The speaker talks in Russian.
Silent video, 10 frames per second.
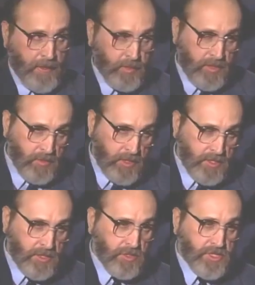А потом
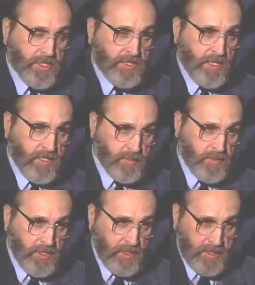это тихонечко стало
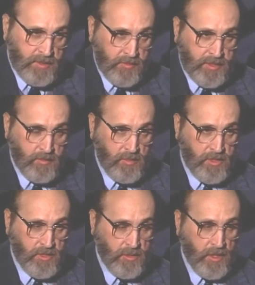распространяться по всему
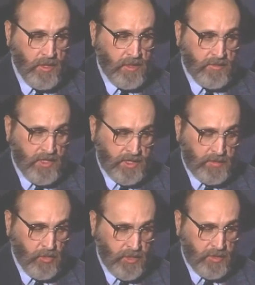миру. К наш
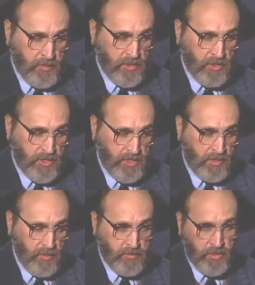спорт это пришло
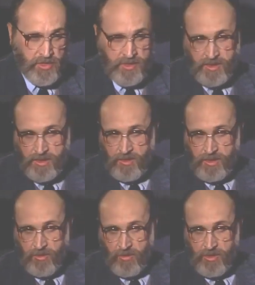
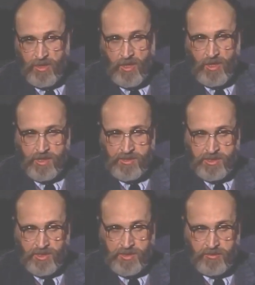68-69 год. А с
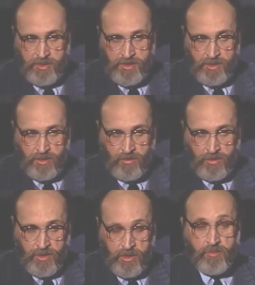начала 70-е
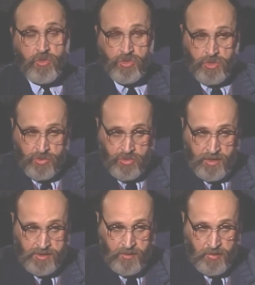годы это было уже
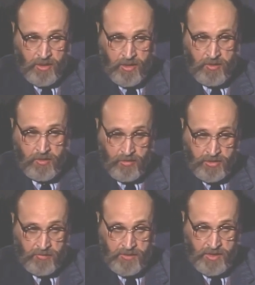государственной программа, это
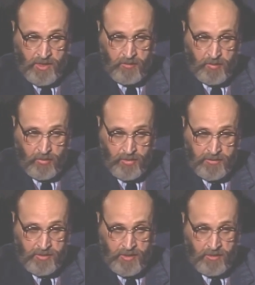уже официально мы
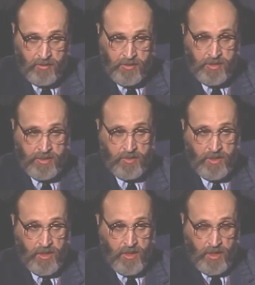пользовались наркотиками.
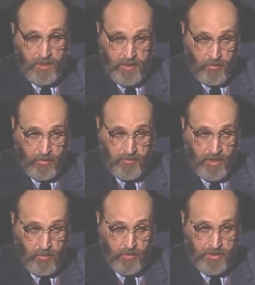Этими, они на уровне
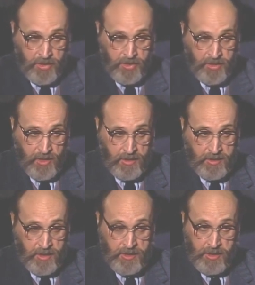наркотики
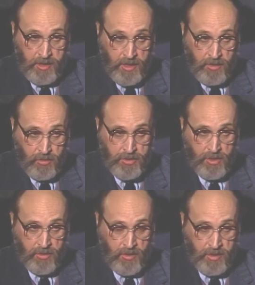считаются. Хотя это не
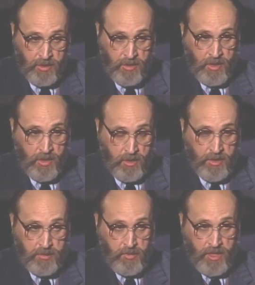наркотики, но они
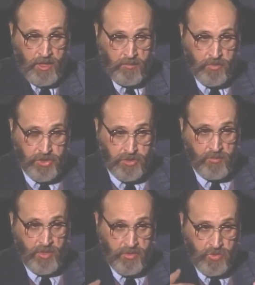изменяют
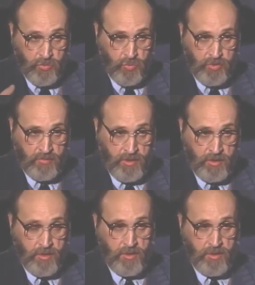мышечную массу искусственно. Но вы